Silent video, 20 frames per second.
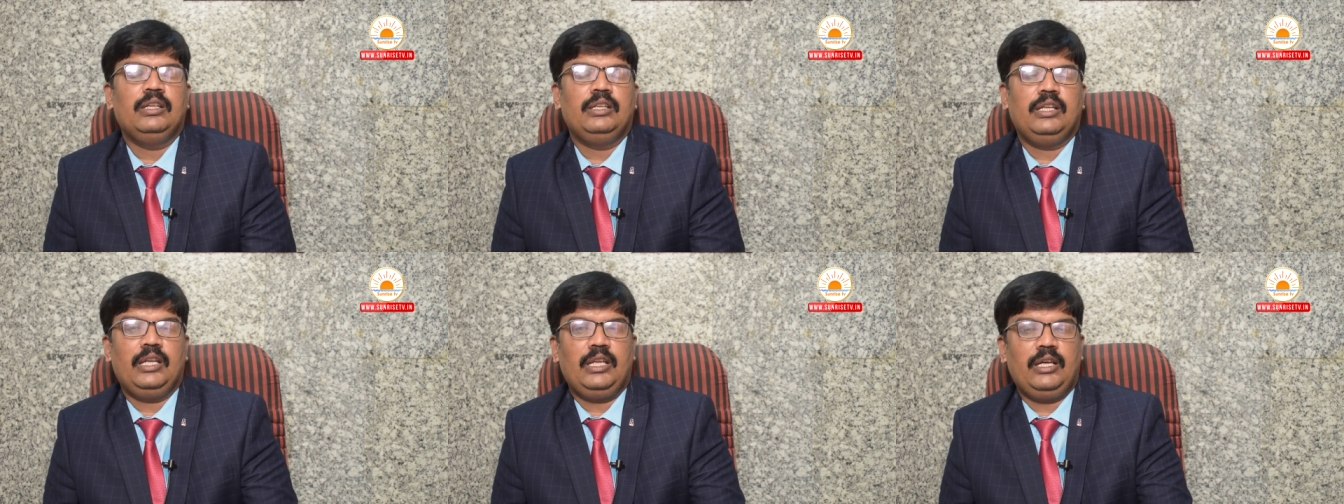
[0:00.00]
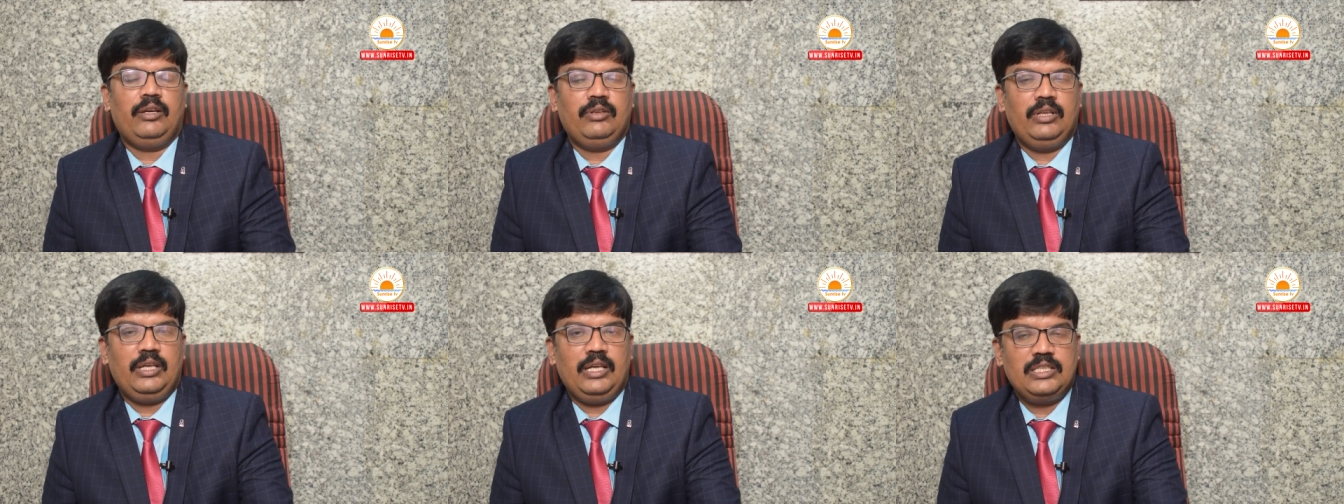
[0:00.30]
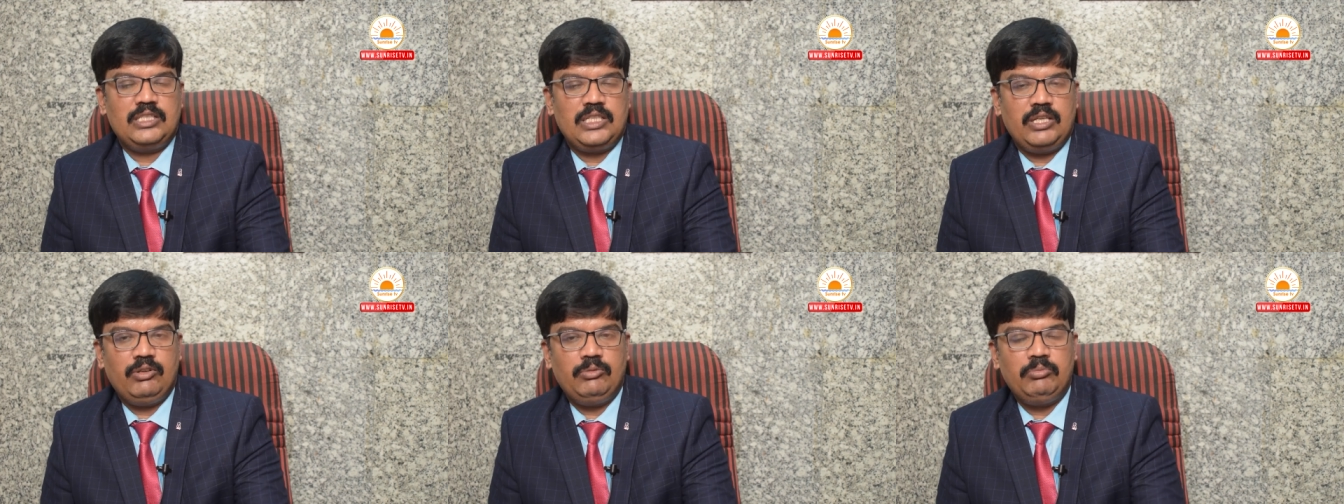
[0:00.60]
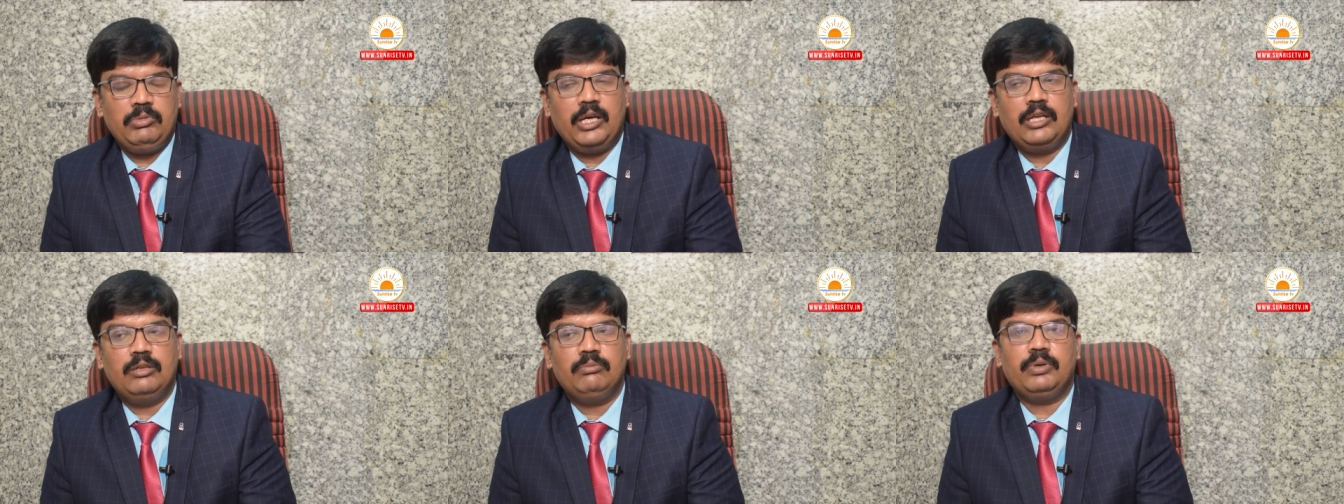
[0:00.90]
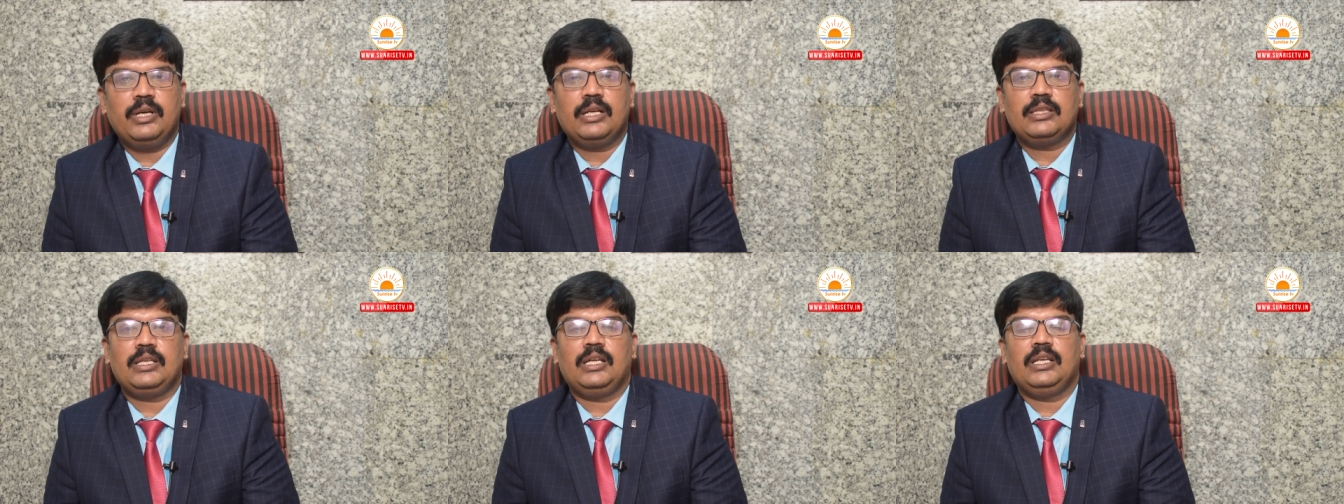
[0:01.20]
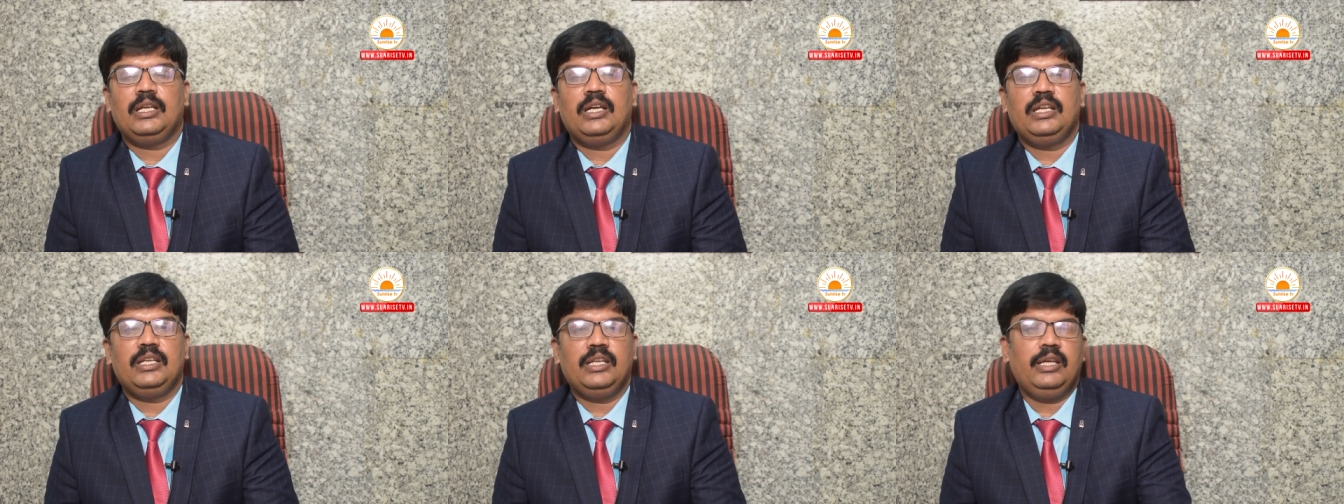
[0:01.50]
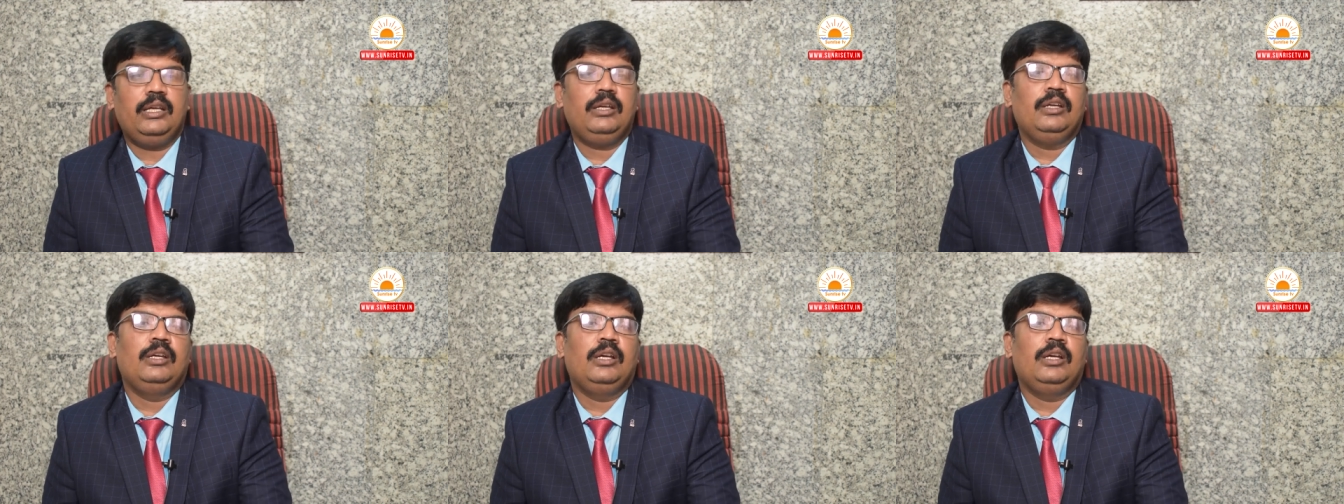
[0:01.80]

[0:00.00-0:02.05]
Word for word: నేను ఏమైనా హెచ్ఐవి బారిన పడతానా అనే